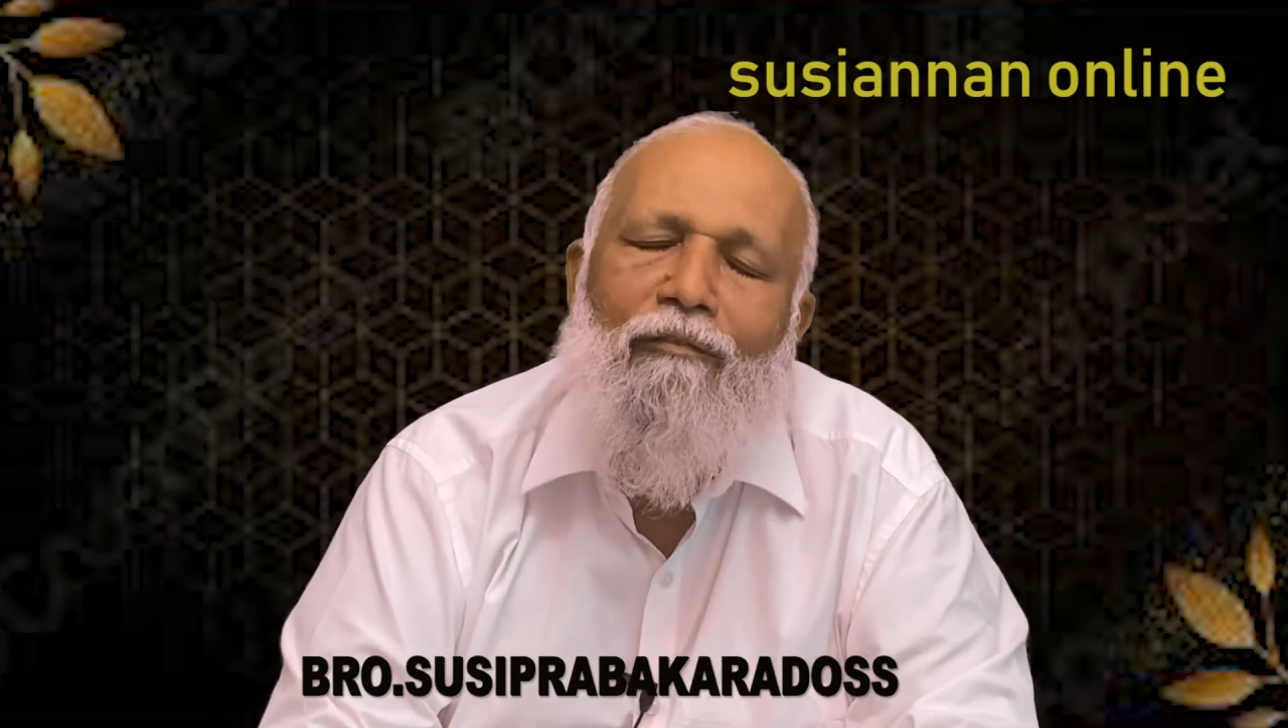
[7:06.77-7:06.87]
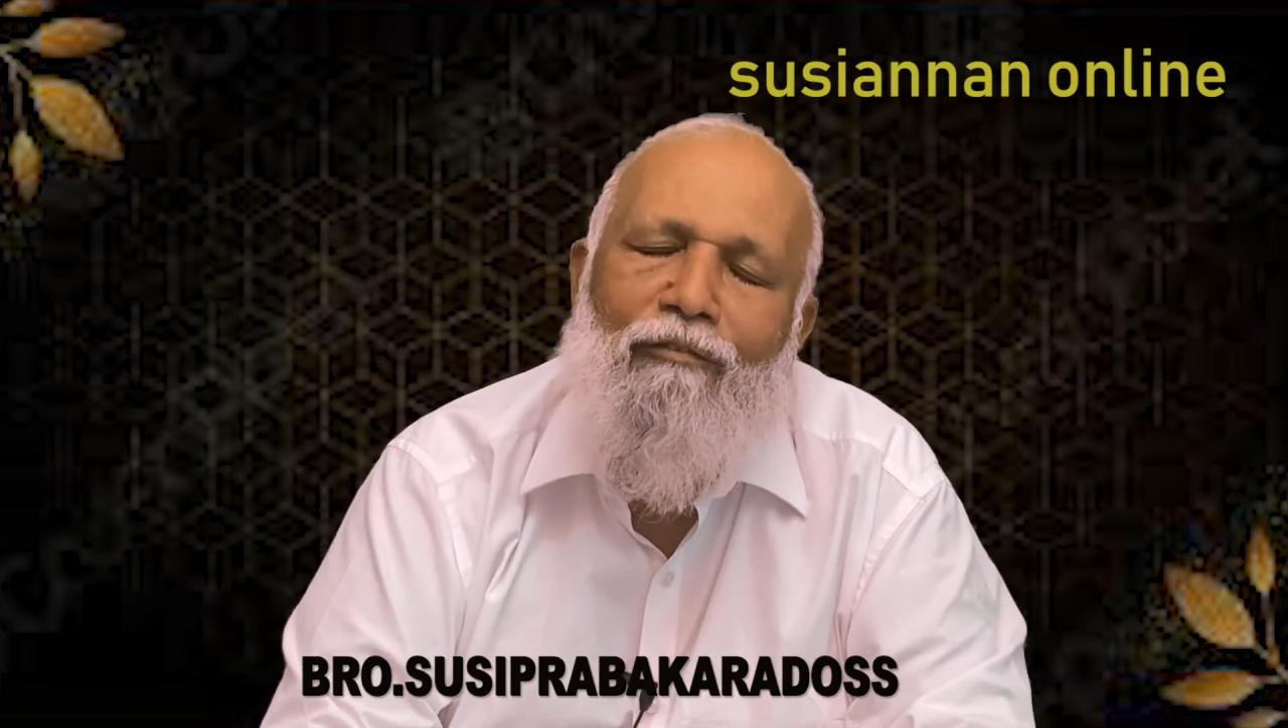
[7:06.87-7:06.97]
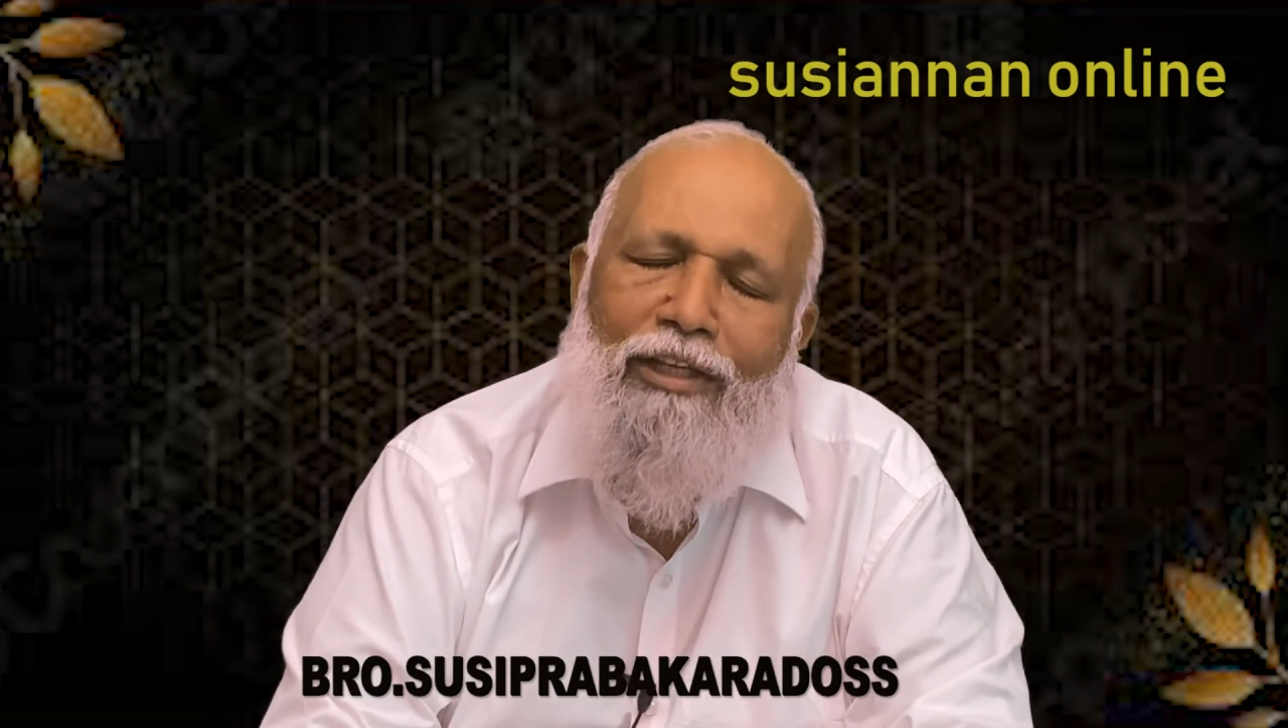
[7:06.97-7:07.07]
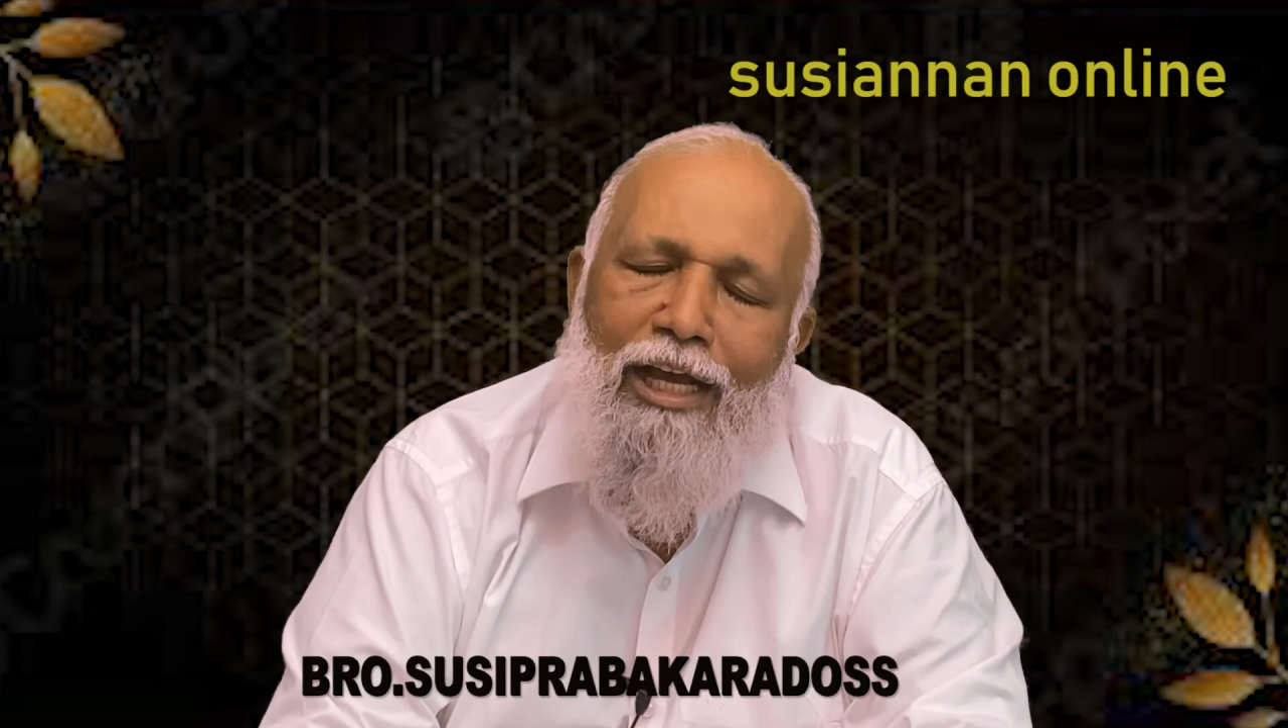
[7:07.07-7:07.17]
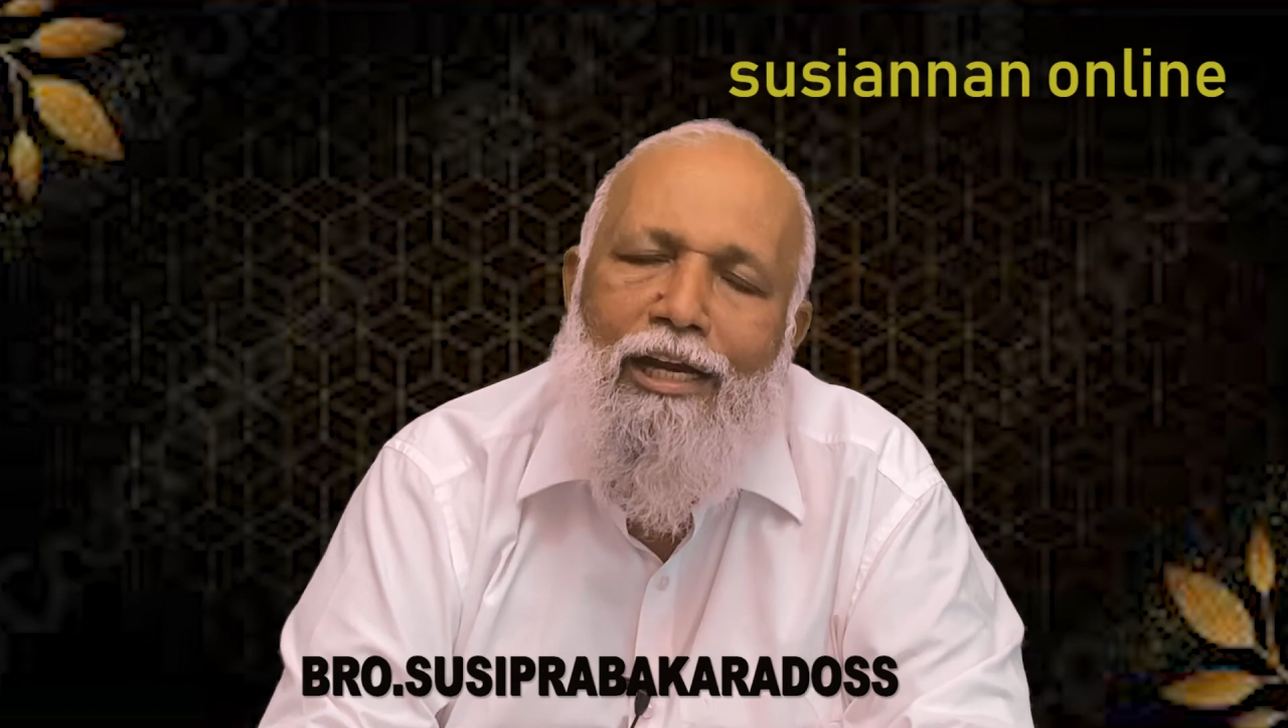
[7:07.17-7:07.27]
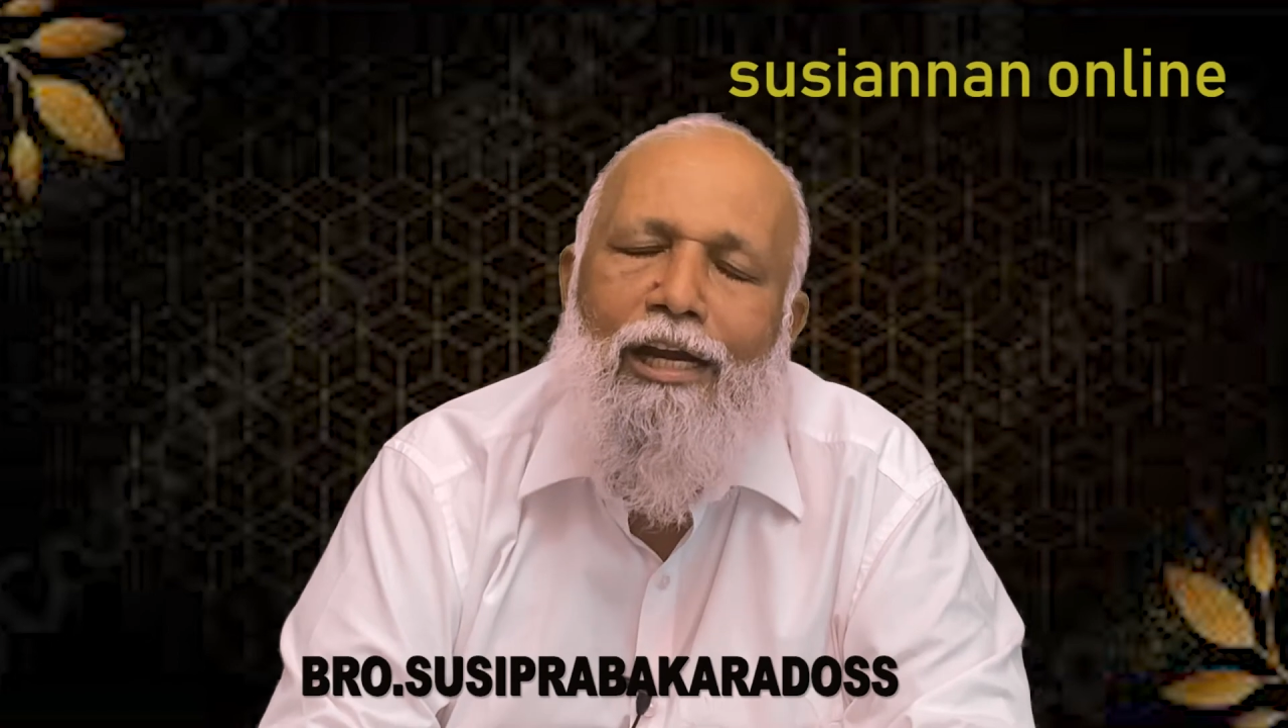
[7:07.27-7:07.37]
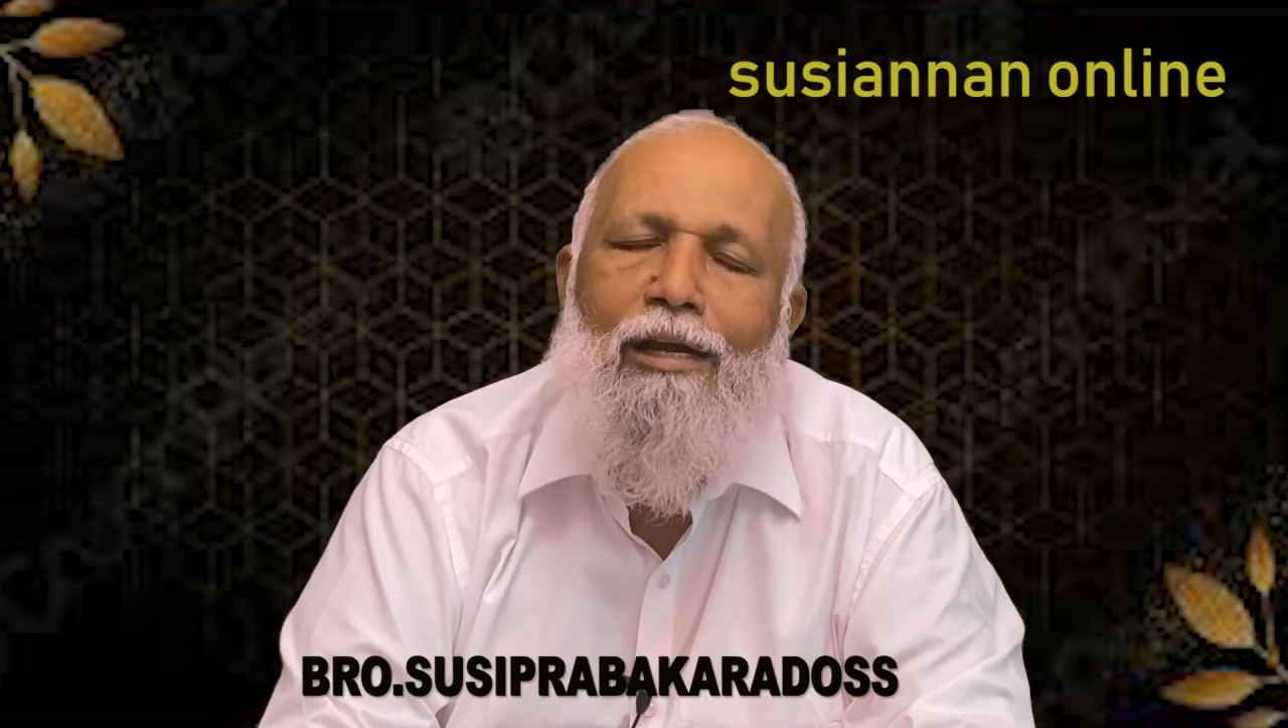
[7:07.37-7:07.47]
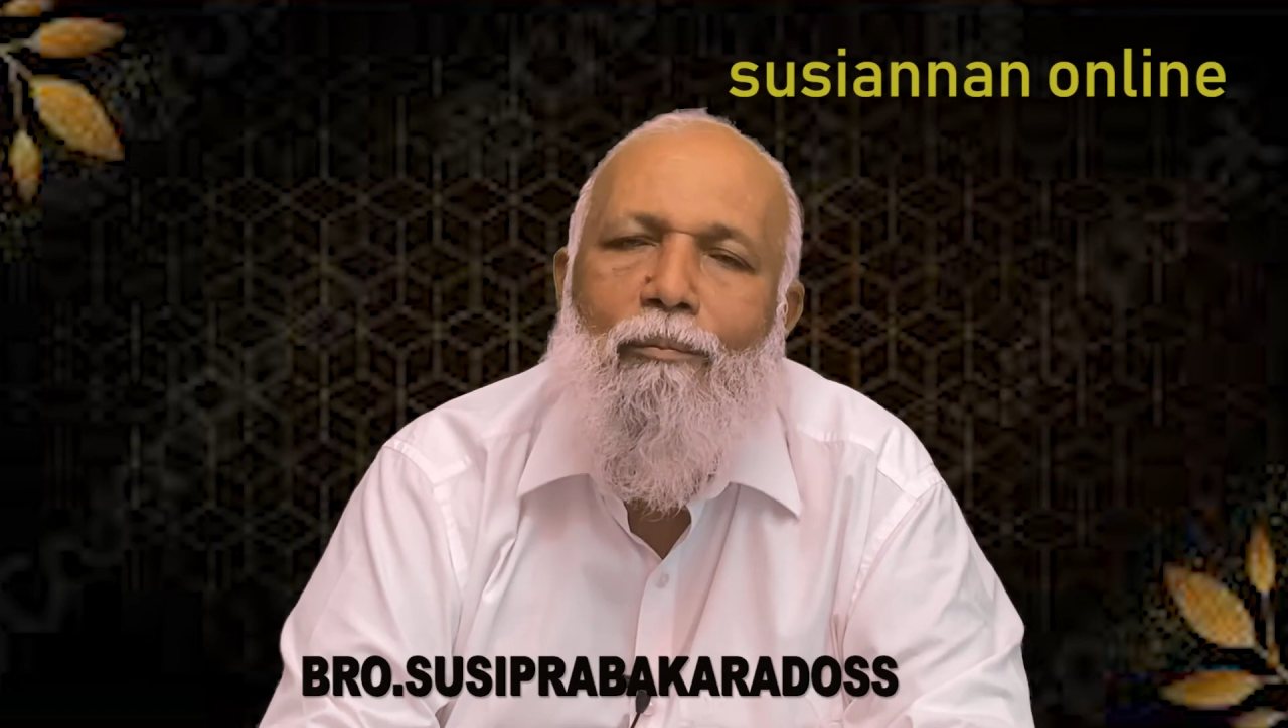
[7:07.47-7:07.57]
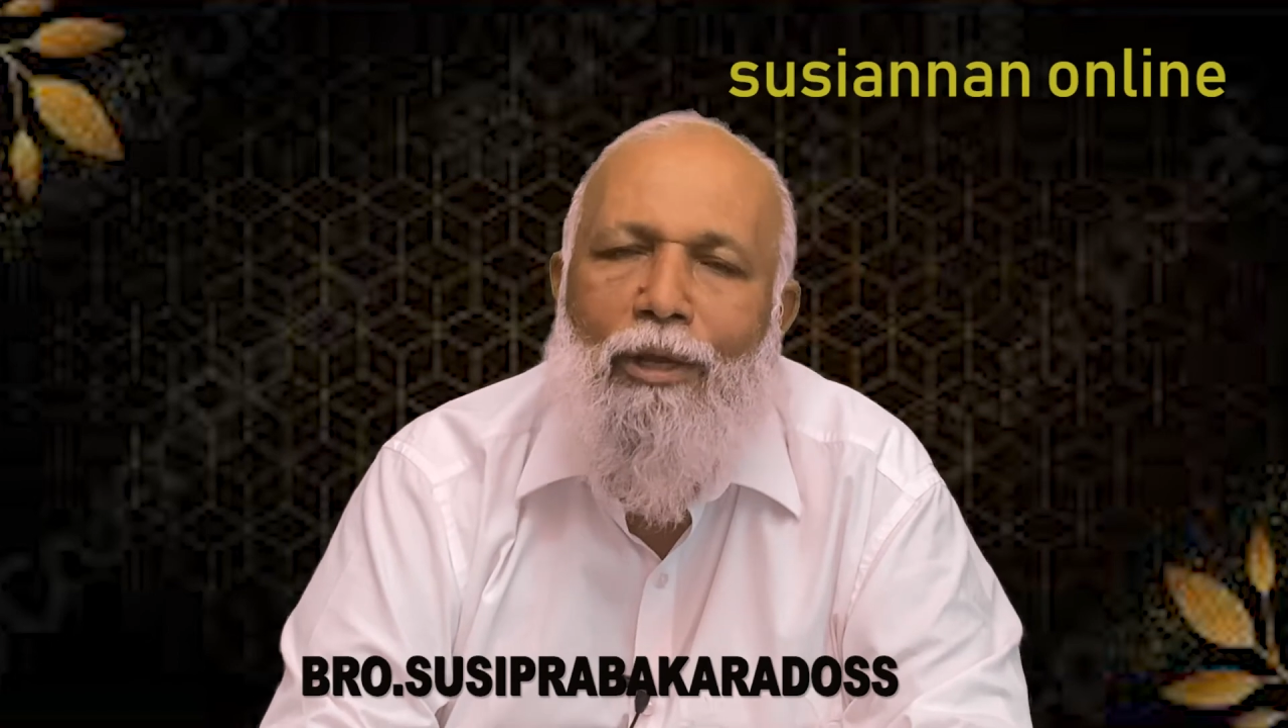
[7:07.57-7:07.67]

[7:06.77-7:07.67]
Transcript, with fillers: விதங்கள்